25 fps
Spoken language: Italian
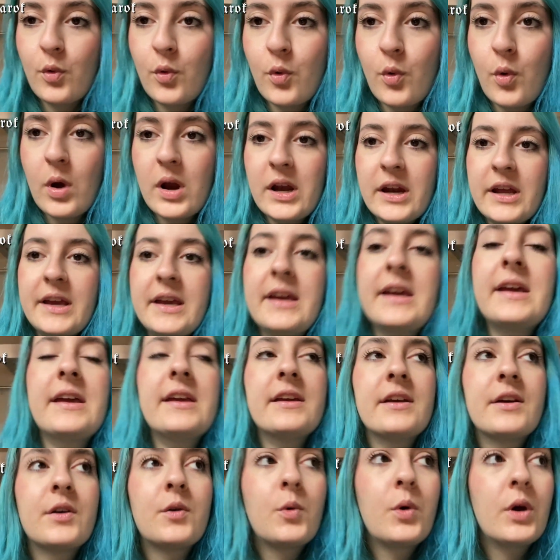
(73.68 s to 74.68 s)

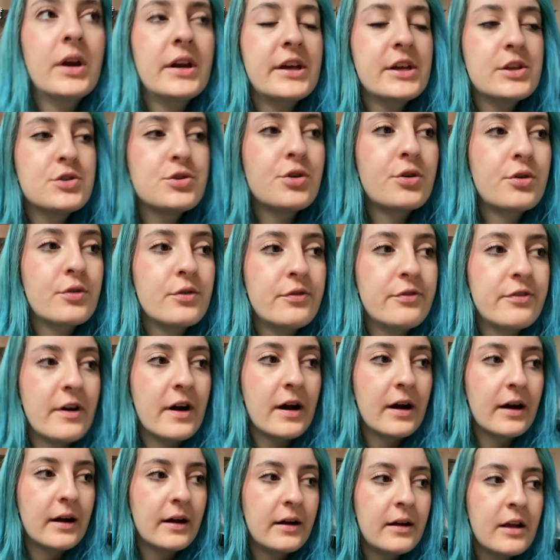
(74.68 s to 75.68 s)
Qualche, qualche giorno
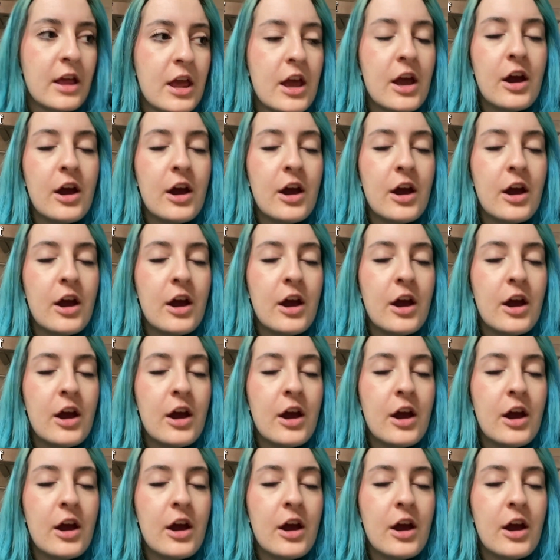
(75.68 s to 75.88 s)
fa